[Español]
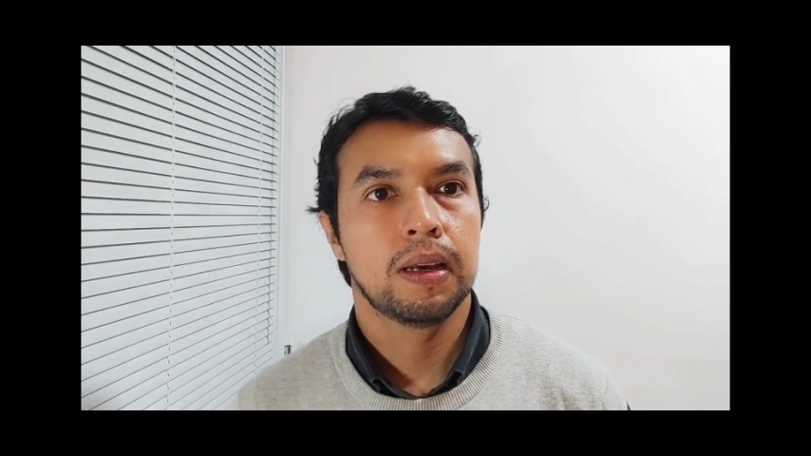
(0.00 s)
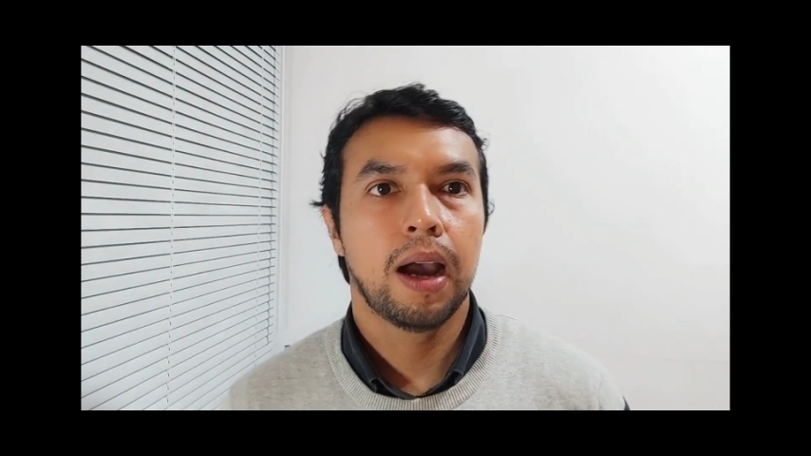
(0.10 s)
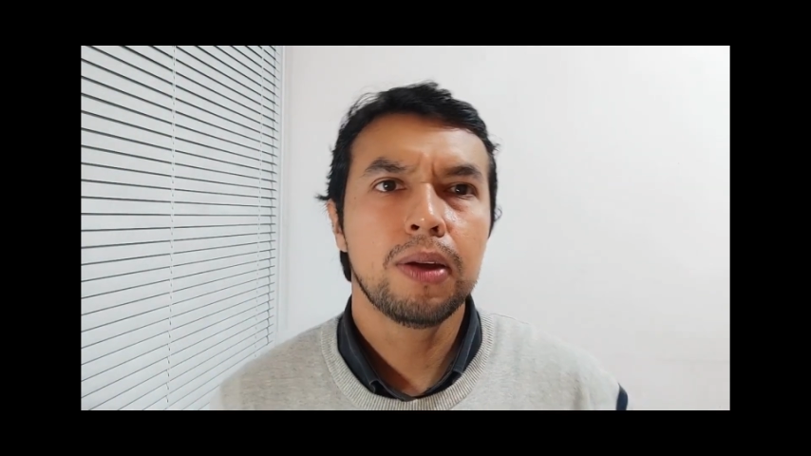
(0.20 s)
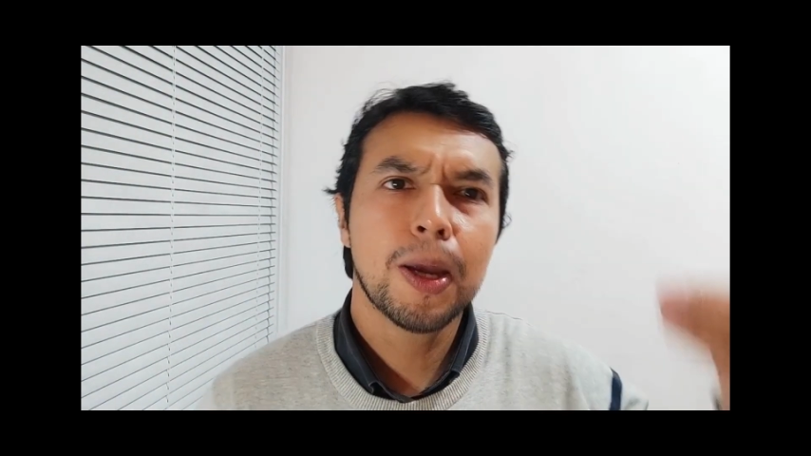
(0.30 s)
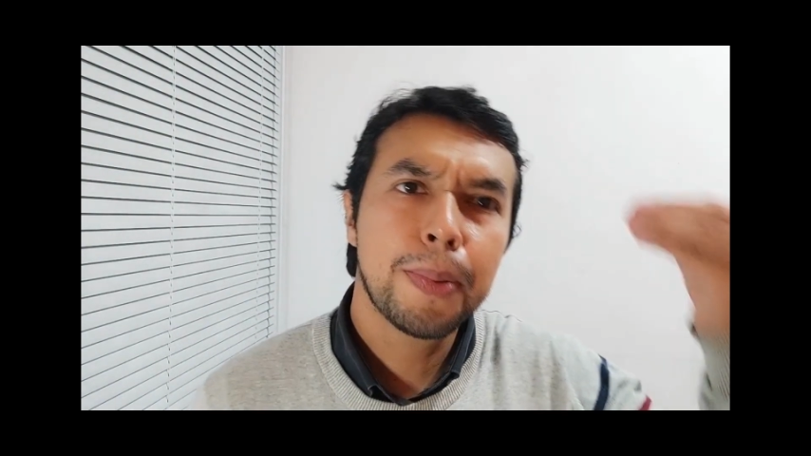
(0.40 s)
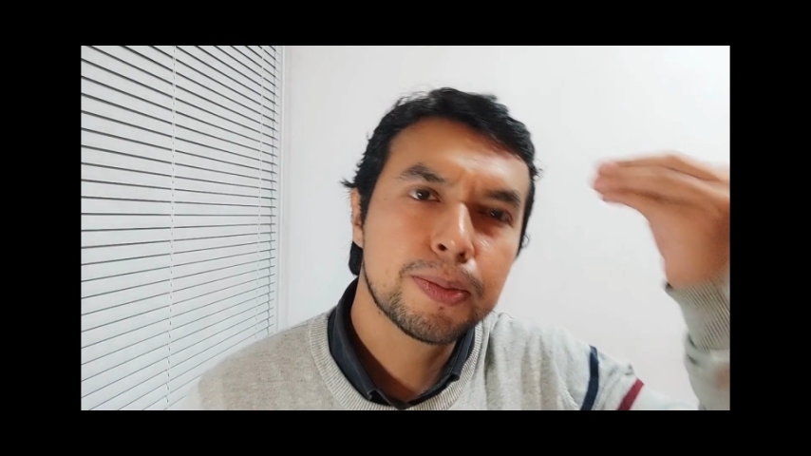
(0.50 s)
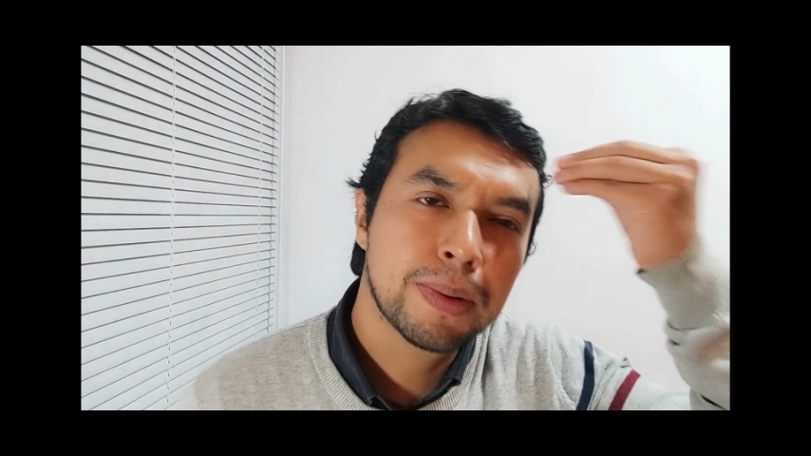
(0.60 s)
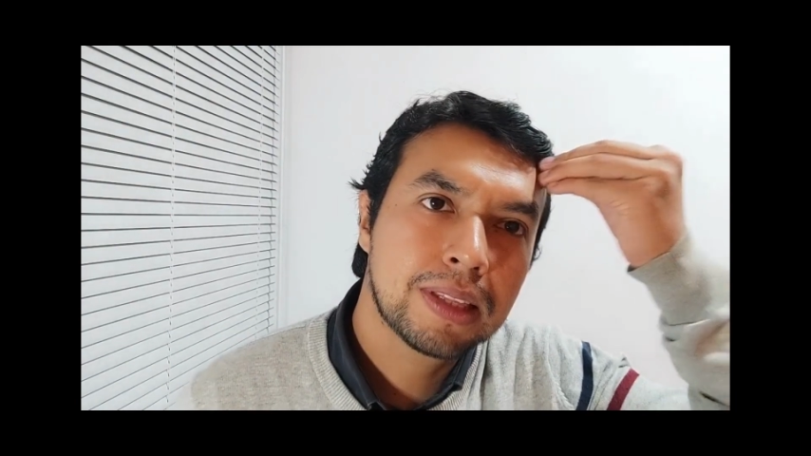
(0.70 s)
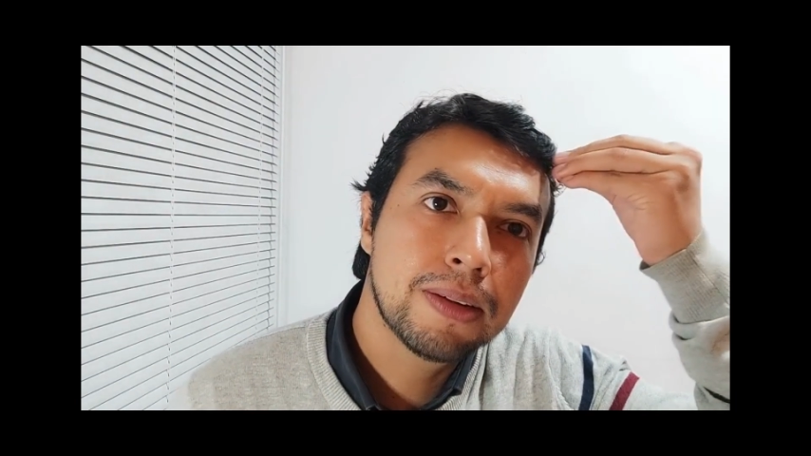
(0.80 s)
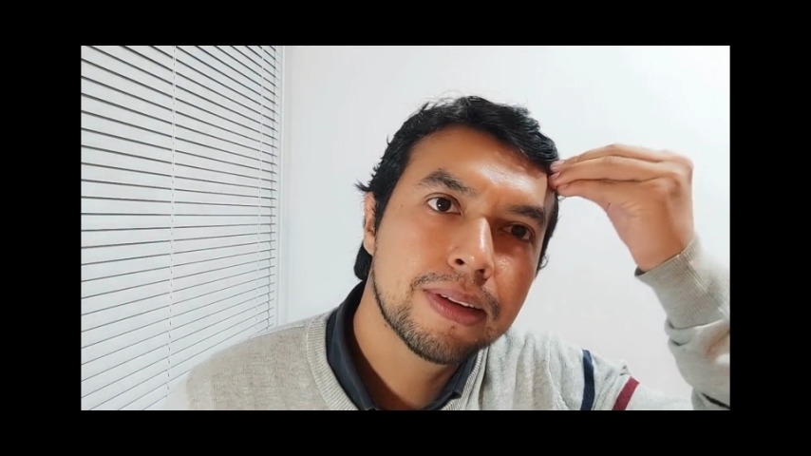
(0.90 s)
Hay una
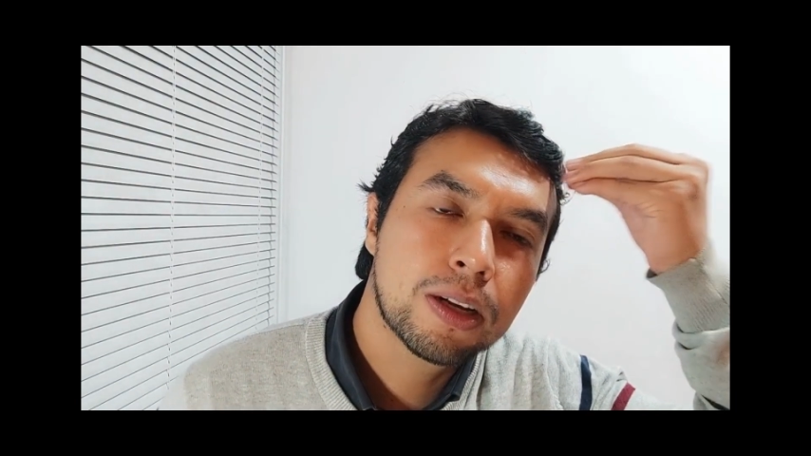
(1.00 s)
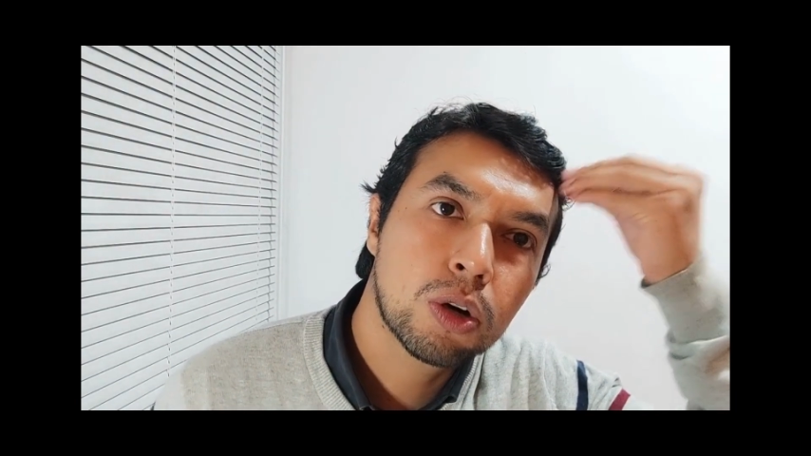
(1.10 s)
perspectiva de